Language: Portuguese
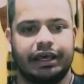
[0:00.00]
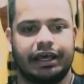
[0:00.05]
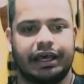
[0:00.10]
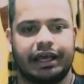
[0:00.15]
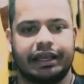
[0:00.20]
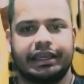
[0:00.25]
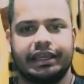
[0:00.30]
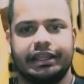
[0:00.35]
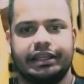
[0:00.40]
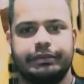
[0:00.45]

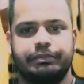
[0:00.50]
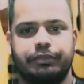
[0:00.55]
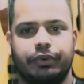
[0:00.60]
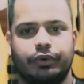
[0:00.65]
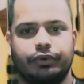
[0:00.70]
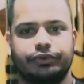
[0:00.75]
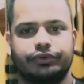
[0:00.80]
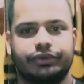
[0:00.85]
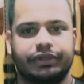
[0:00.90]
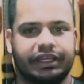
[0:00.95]
aquele
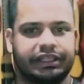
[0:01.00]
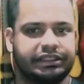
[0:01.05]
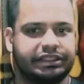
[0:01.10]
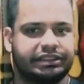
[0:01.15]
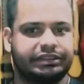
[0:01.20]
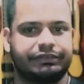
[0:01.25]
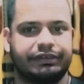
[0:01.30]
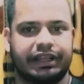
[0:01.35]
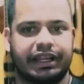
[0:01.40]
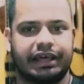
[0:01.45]
ponto que a
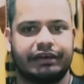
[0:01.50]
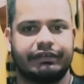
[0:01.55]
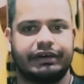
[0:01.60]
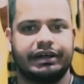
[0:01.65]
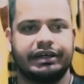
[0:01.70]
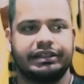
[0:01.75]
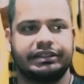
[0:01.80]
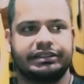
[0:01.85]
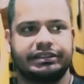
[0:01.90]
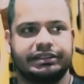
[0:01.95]
gente falava
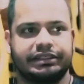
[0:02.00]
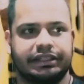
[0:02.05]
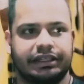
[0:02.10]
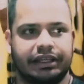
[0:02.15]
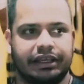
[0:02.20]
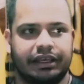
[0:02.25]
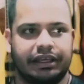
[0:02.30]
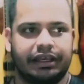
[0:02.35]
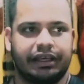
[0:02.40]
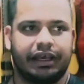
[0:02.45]
antes de
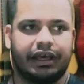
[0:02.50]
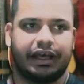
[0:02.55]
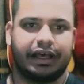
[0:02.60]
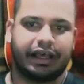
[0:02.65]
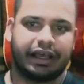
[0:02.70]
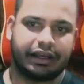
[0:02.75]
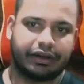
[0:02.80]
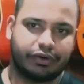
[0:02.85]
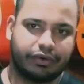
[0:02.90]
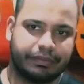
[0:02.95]

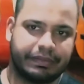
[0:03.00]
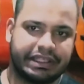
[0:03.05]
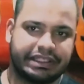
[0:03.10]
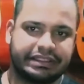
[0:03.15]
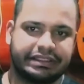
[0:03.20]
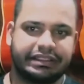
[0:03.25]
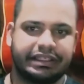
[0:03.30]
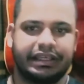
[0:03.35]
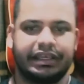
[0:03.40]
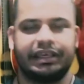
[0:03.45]
ah,
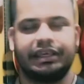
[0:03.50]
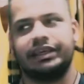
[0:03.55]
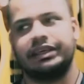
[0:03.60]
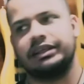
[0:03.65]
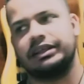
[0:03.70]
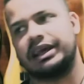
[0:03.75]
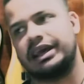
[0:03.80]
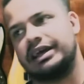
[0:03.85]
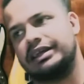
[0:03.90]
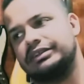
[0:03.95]

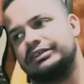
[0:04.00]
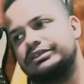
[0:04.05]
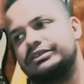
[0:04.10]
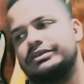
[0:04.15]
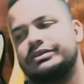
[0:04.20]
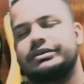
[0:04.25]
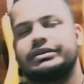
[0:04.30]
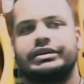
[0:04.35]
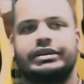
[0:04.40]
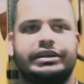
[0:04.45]
comecei, ah, não
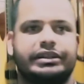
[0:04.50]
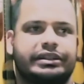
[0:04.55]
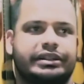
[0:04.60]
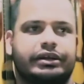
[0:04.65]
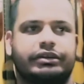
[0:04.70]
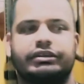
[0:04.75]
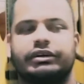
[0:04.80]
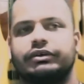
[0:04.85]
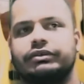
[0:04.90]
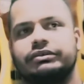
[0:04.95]
sei o que e
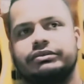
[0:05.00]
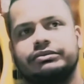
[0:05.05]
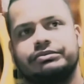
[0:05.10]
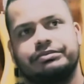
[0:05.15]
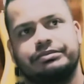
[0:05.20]
tal. Não.